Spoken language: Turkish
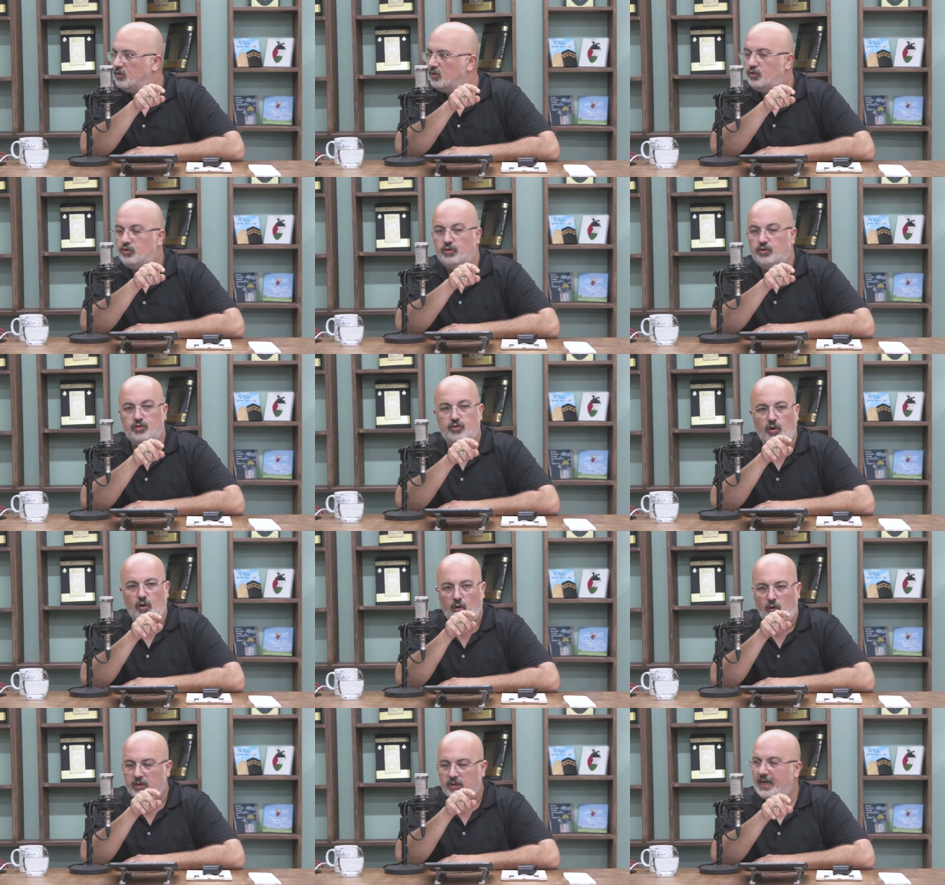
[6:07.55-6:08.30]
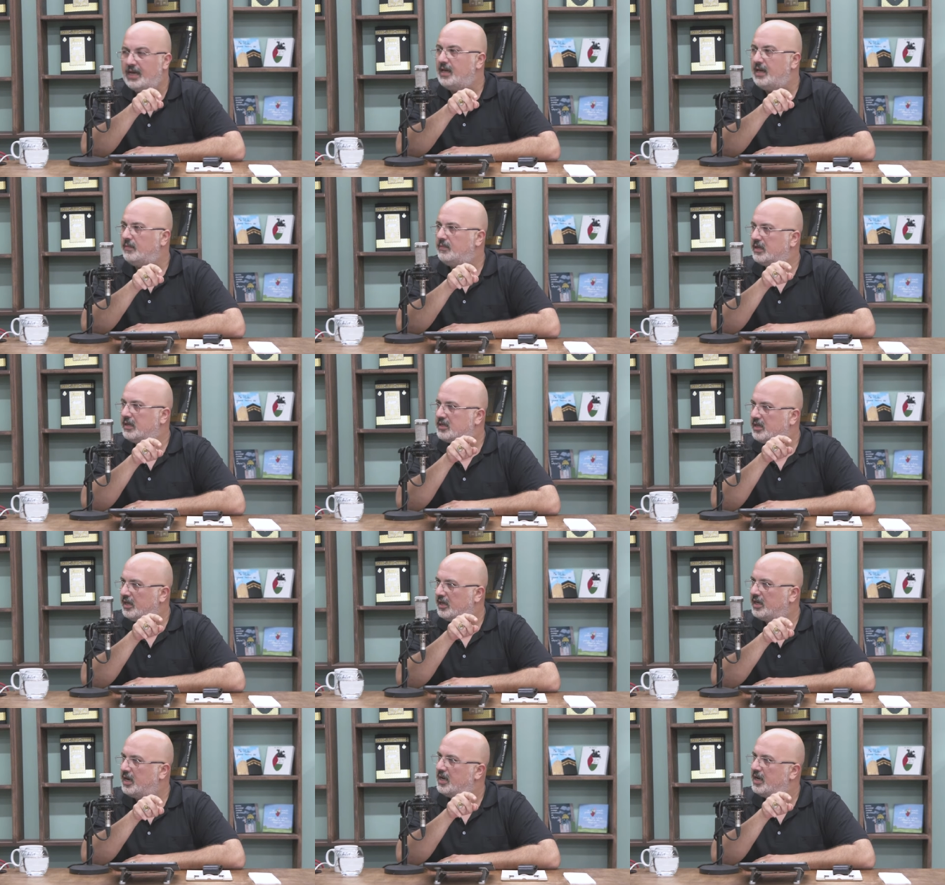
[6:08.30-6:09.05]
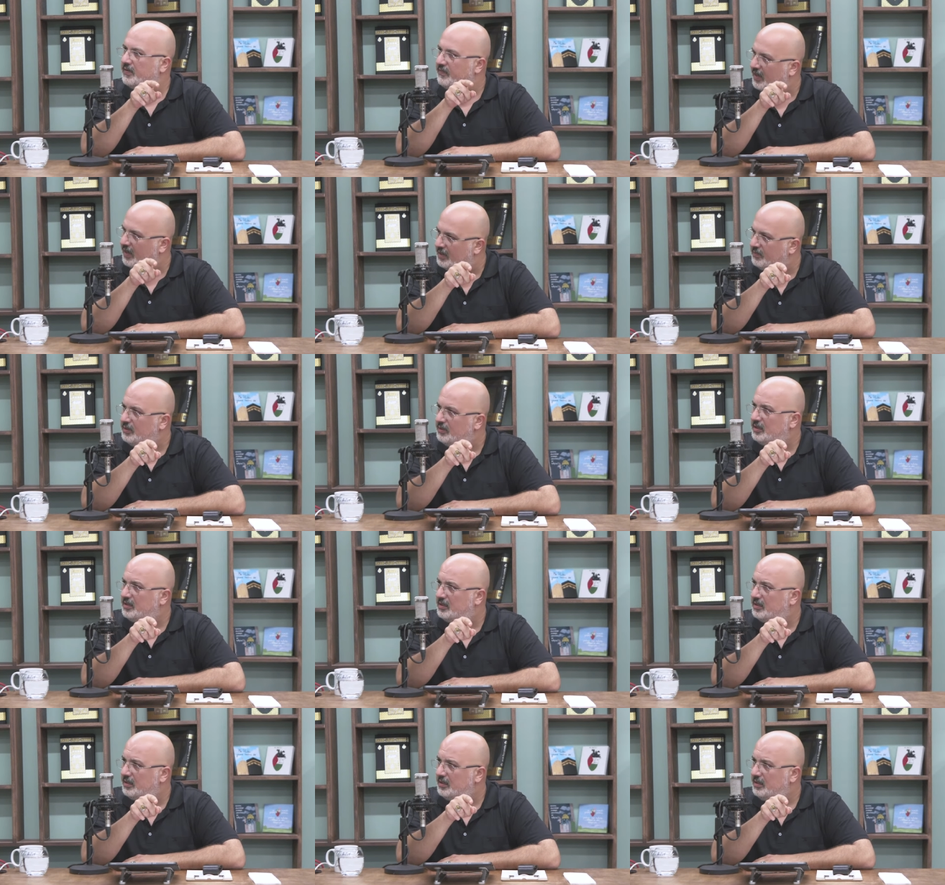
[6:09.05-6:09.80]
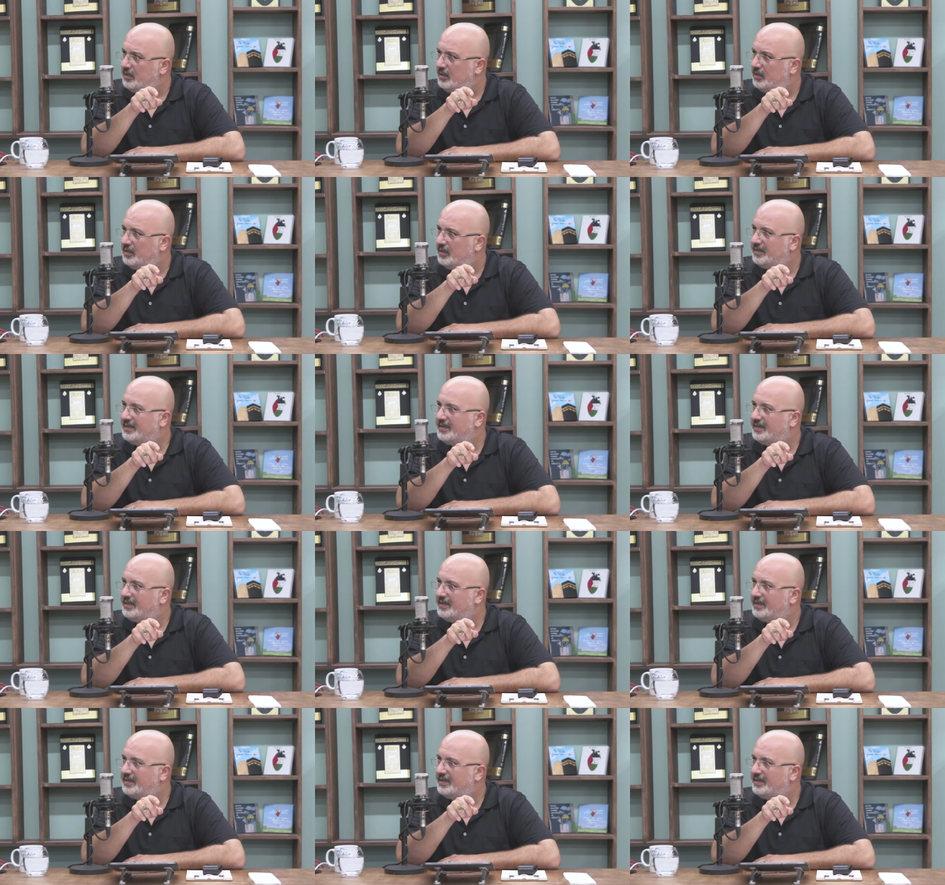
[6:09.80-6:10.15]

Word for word: Çünkü onay almak kararı vermişsin.